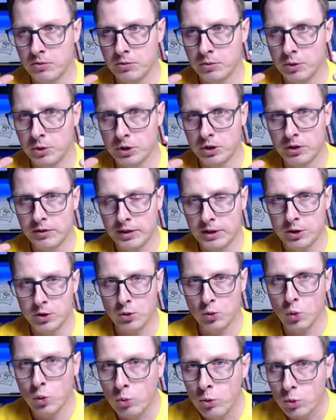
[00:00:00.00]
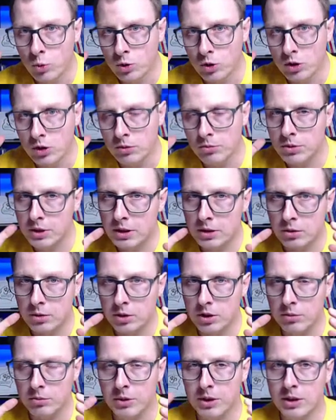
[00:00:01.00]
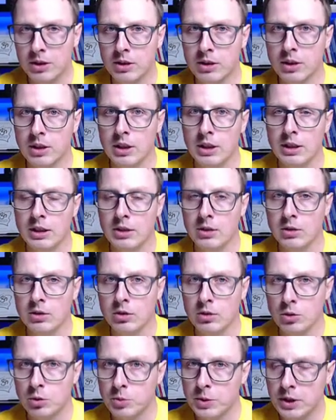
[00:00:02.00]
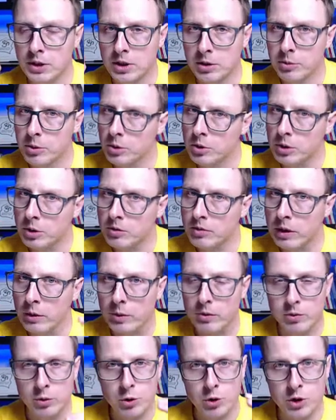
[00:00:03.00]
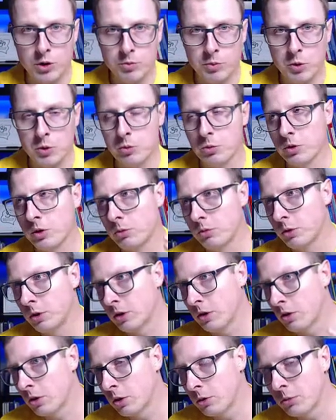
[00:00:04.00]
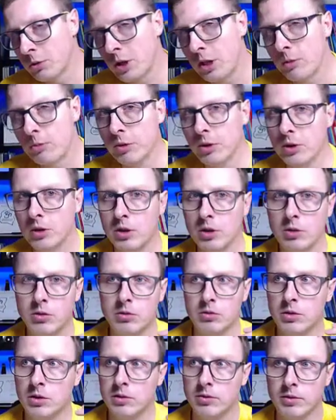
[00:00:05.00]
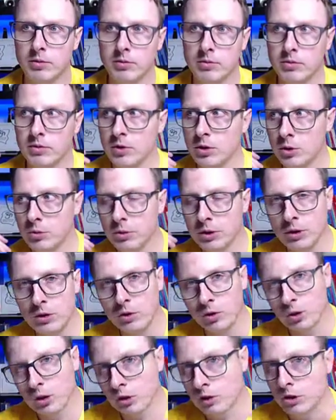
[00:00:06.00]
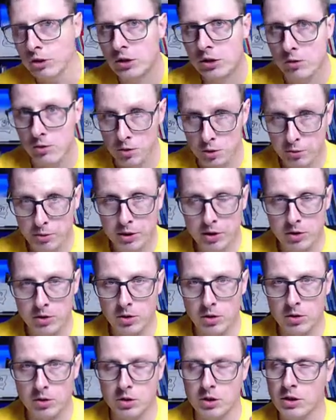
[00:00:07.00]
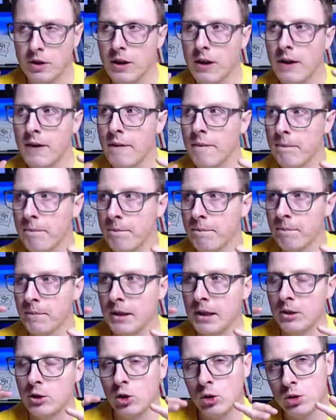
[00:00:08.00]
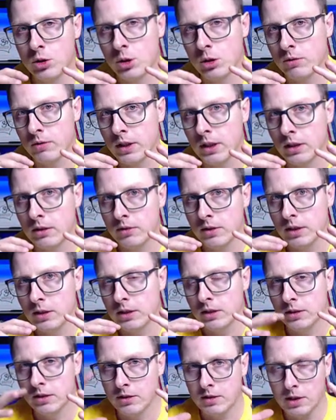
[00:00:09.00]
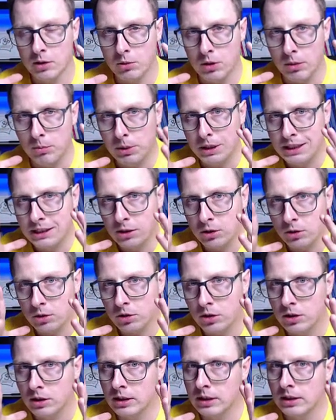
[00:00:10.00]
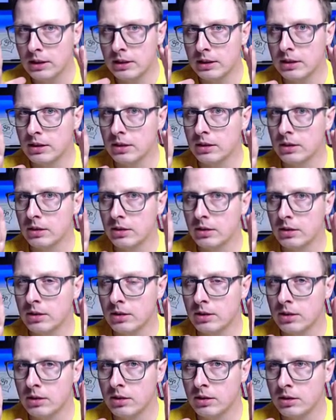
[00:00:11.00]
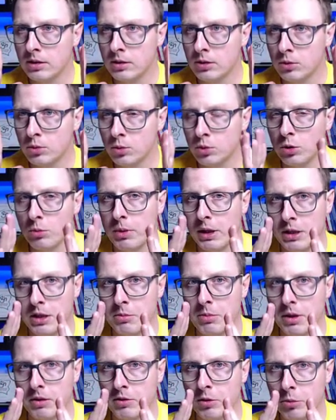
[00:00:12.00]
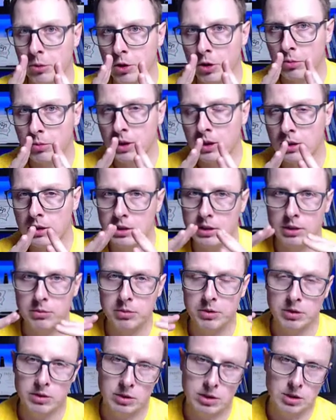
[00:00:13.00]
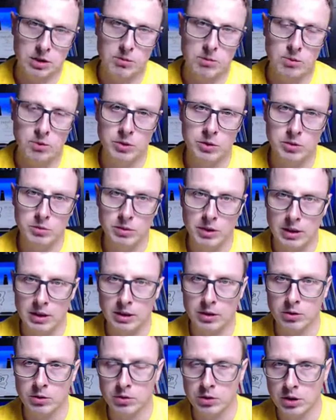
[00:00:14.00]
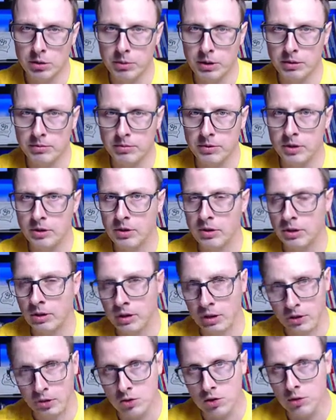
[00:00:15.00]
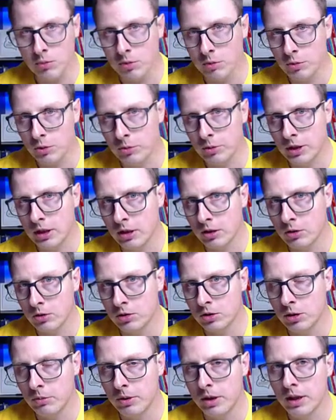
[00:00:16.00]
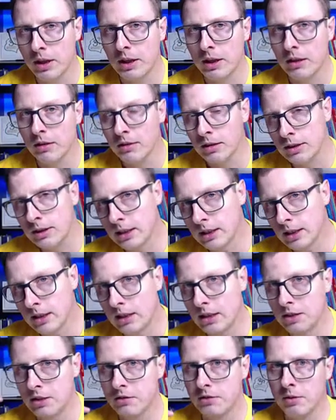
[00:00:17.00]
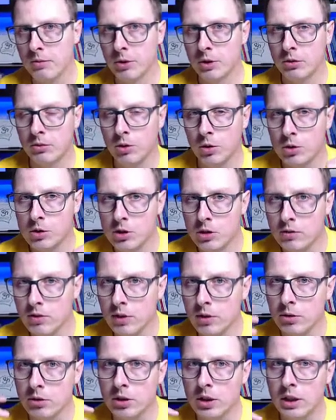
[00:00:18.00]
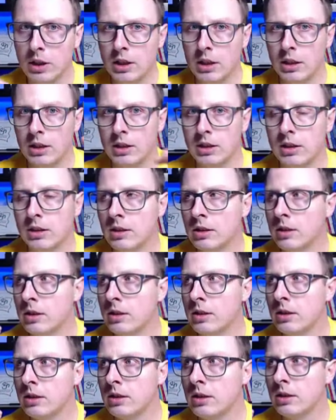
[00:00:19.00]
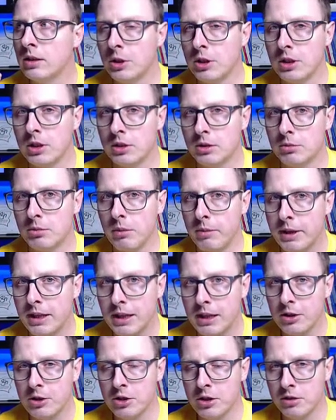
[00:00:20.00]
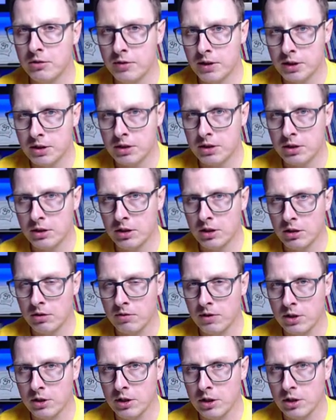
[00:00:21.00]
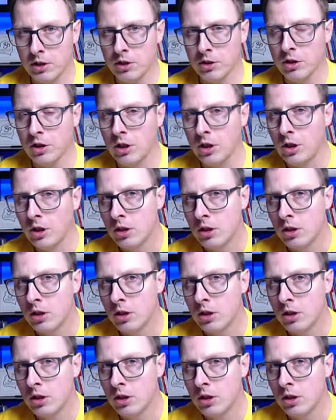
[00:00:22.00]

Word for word: włożyli w jakiś tłum ludzi blisko siebie, no to już by na siebie oddziaływały w różny sposób. Tak by się kogoś przepchnął, wiem, ktoś by na kogoś nakrzyczał, rozumiecie o co chodzi, że mm, to oddziaływanie wtedy ze względu na bliskość jest e, dużo bardziej prawdopodobne, niż jakby te rzeczy były daleko od siebie e, i też osoby byłyby daleko od siebie. Więc ja tak każę Wam o tym oddziaływaniu e, myśleć. Pamiętajcie, ważna, ważna rzecz,